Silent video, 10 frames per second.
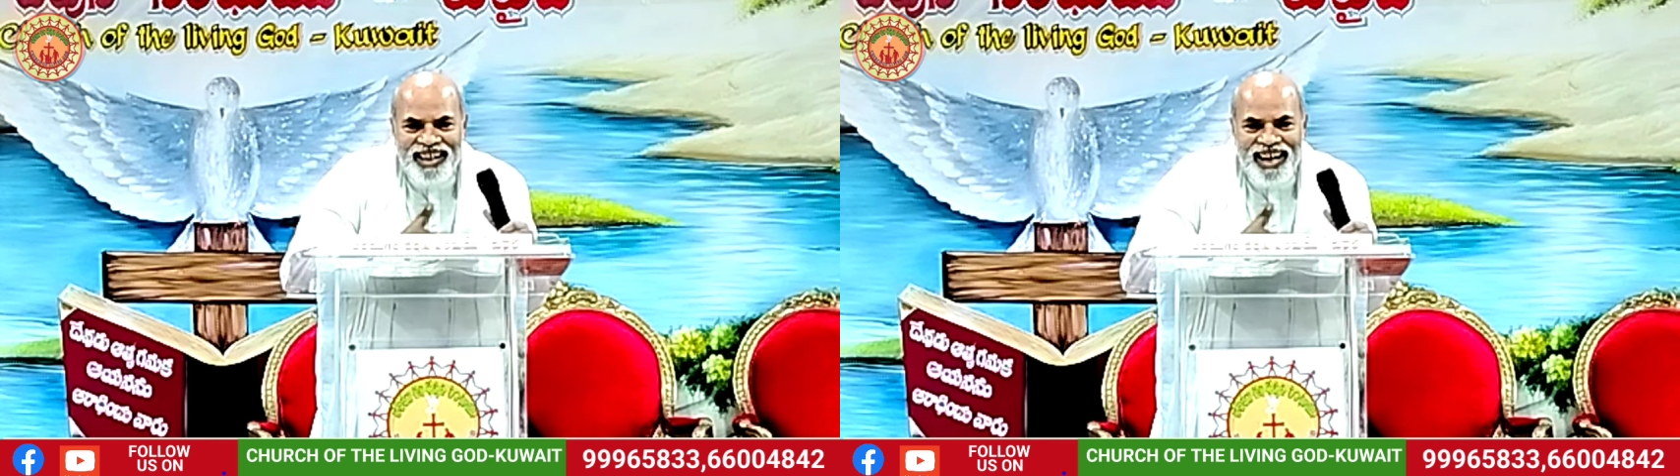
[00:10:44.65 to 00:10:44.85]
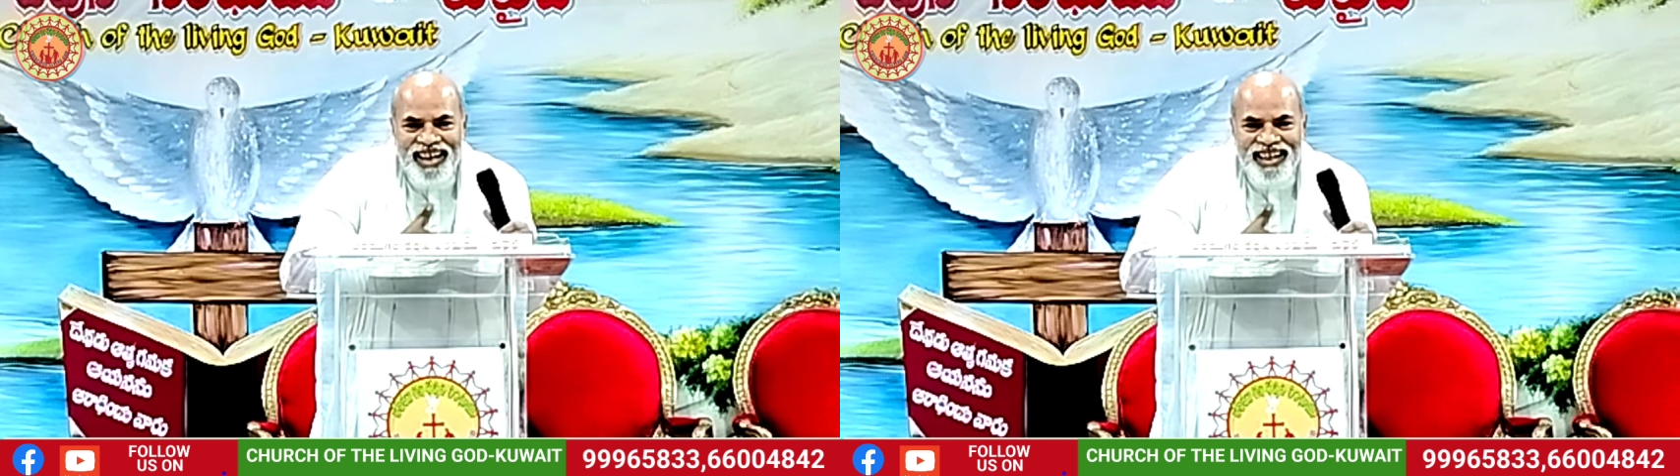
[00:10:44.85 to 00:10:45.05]

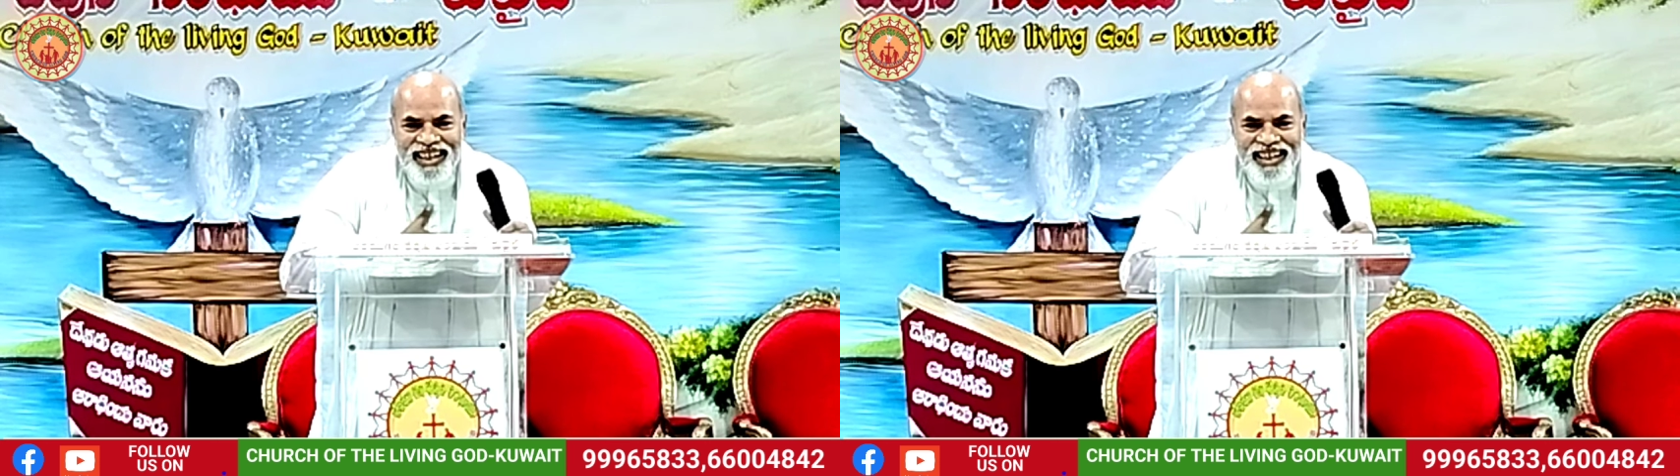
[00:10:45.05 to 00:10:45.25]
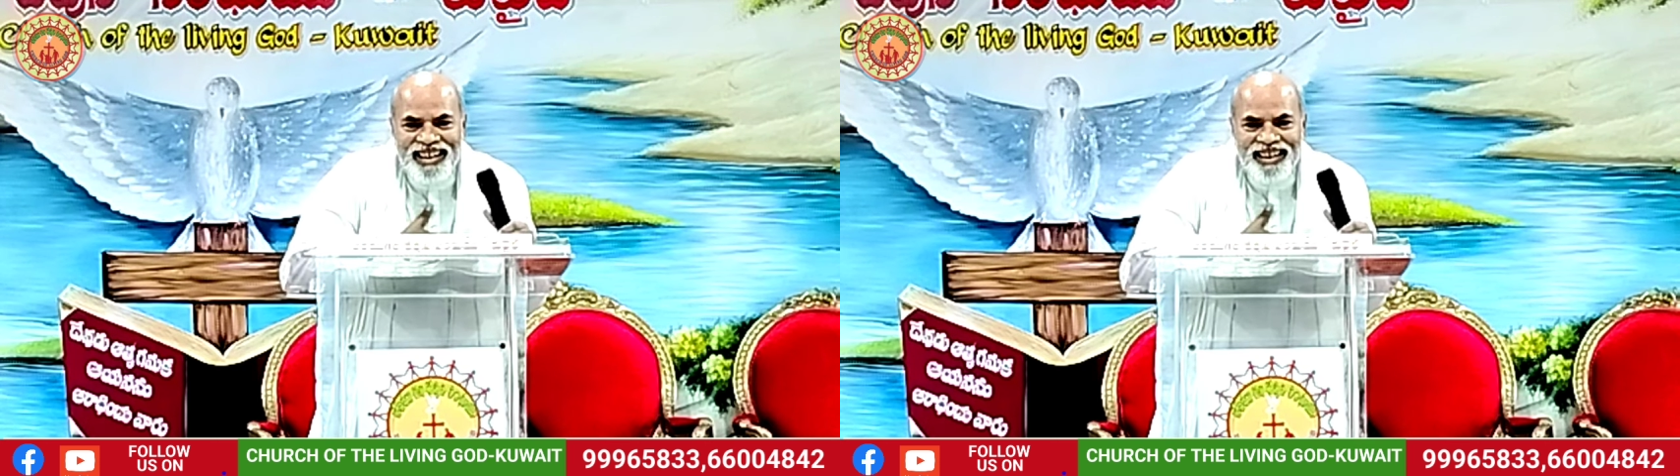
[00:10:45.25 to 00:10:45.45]
కదా
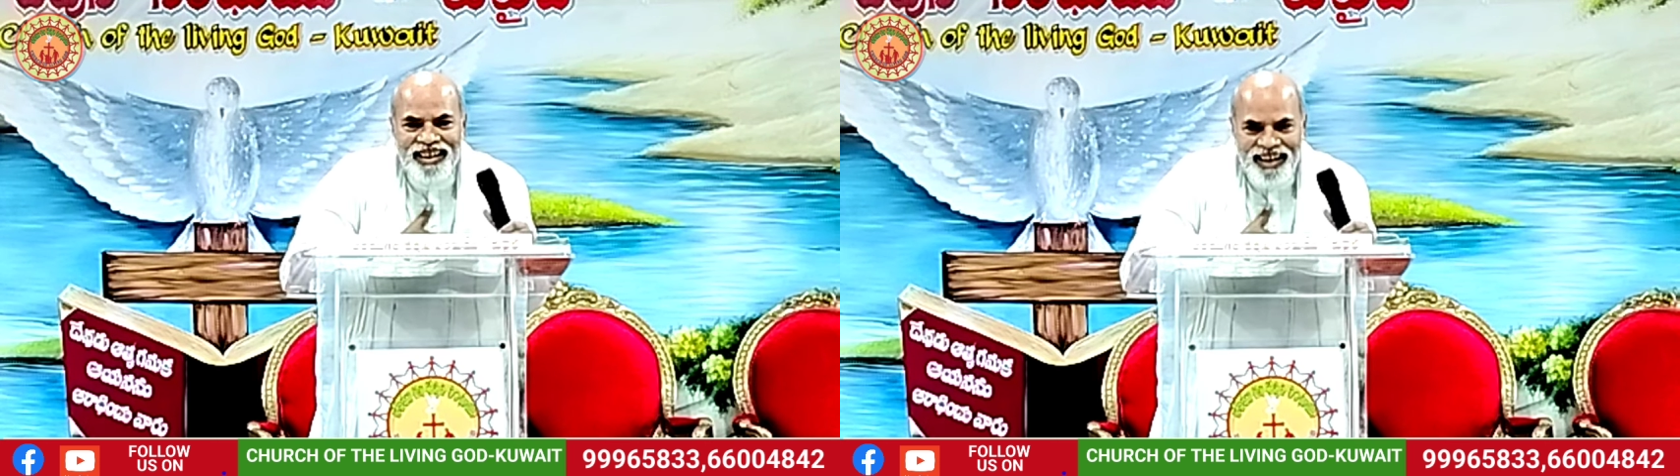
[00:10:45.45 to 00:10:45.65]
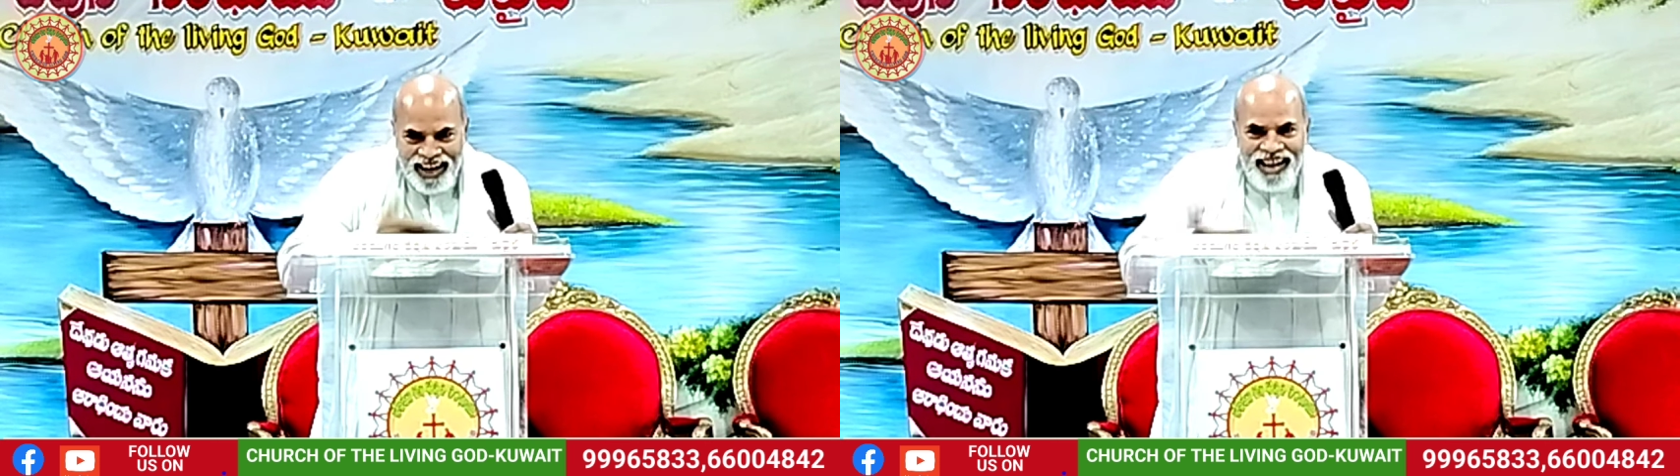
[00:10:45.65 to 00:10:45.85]

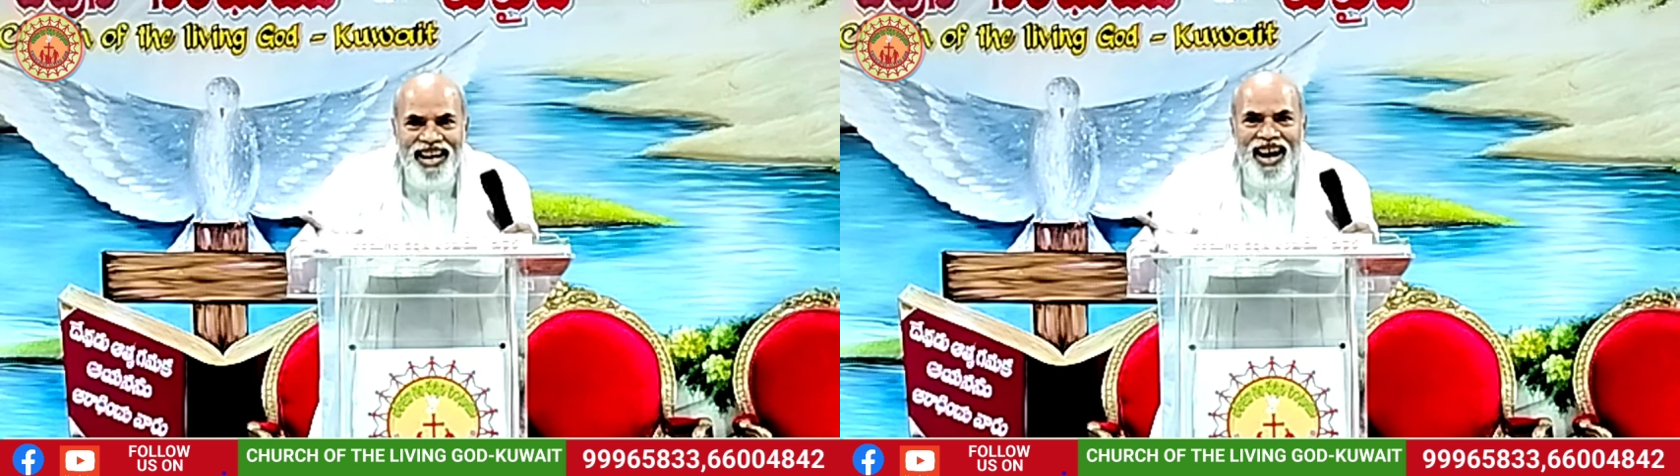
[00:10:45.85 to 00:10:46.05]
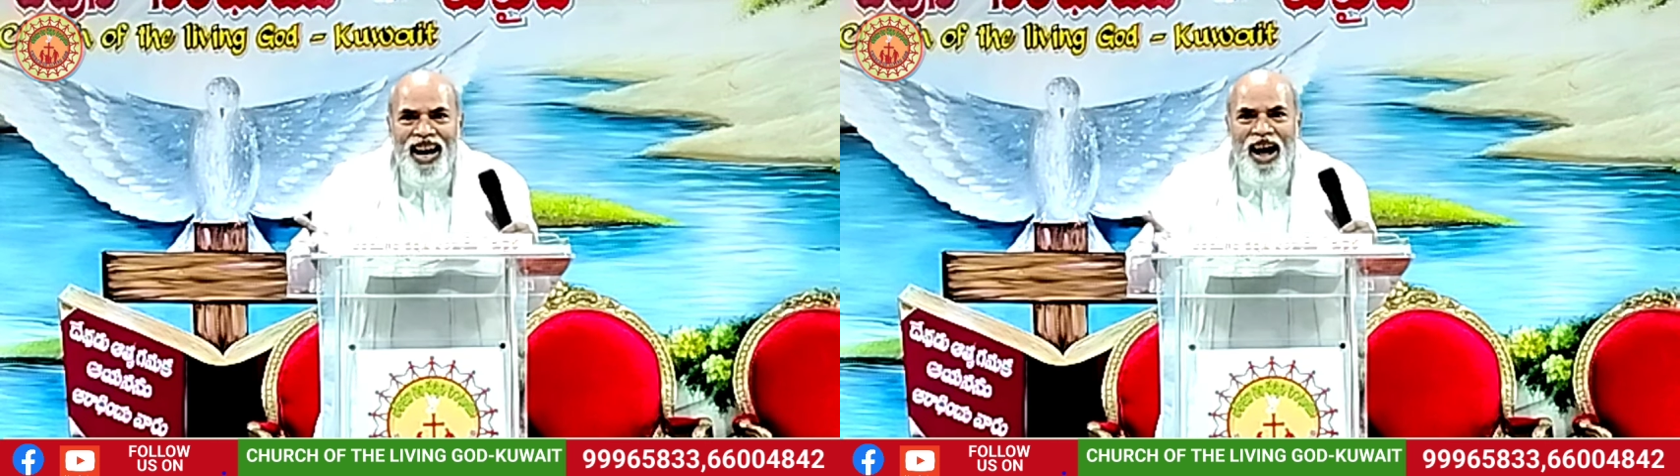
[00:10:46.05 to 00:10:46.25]
అది
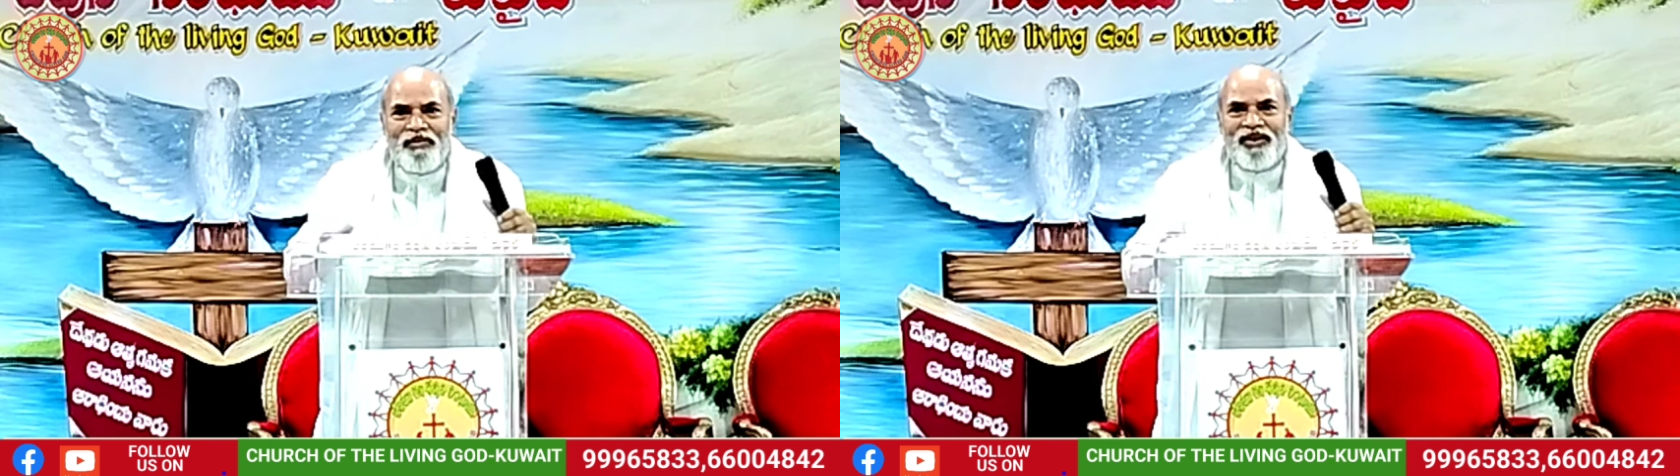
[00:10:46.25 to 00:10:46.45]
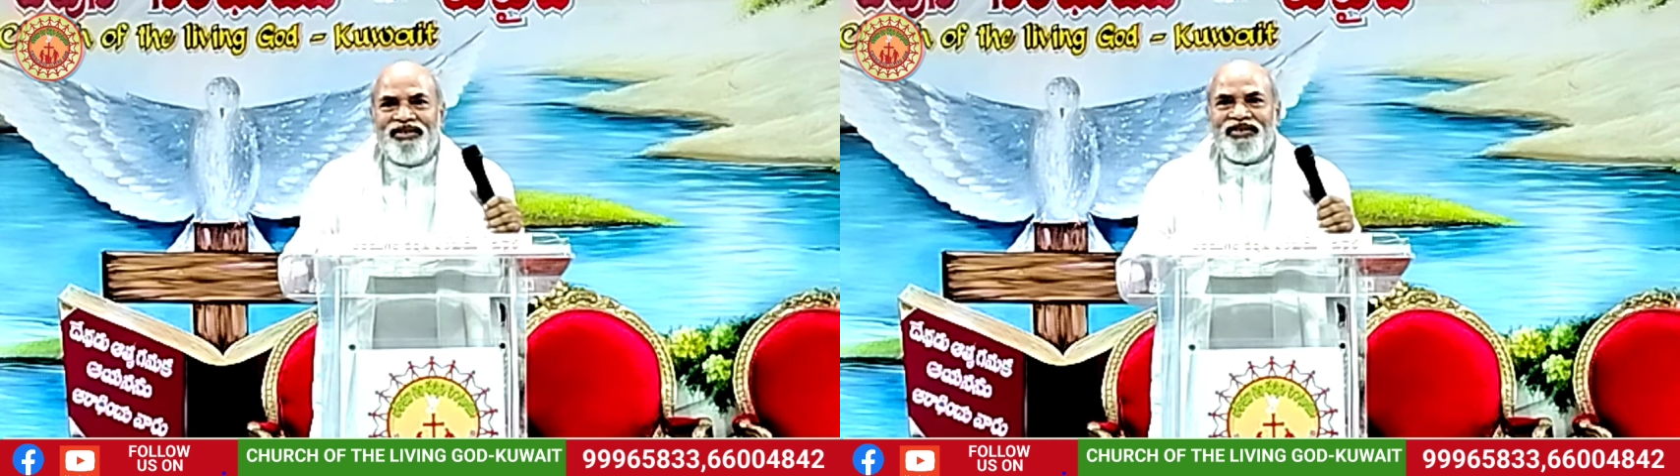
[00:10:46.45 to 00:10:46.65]
నా
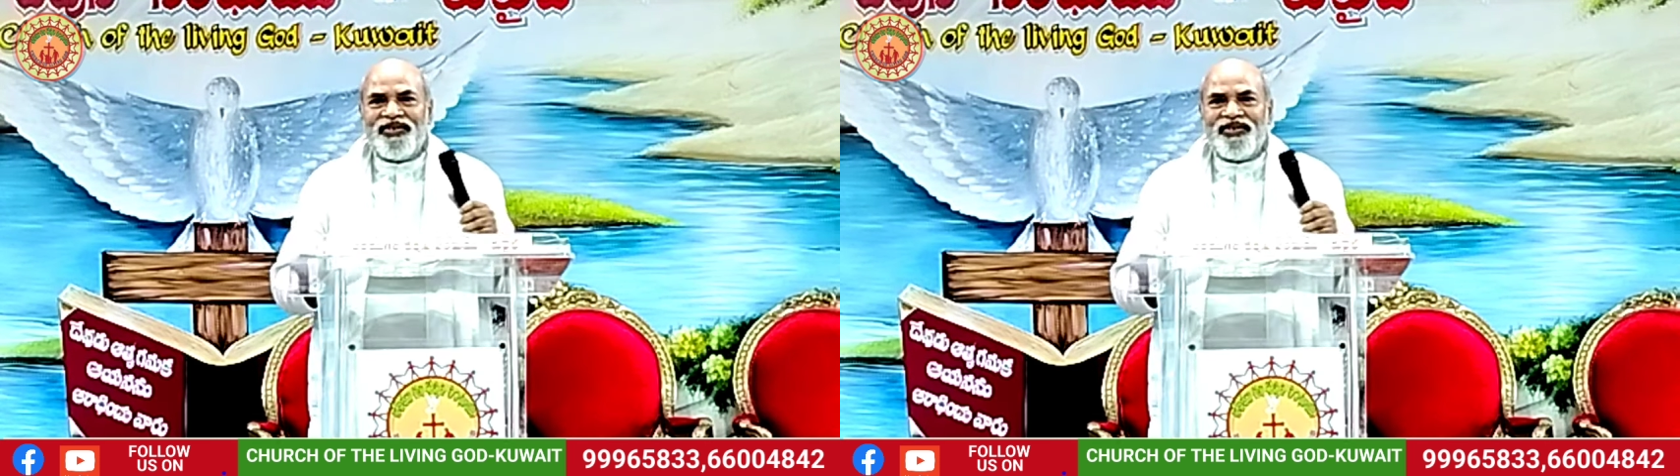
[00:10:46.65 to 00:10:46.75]
లాభం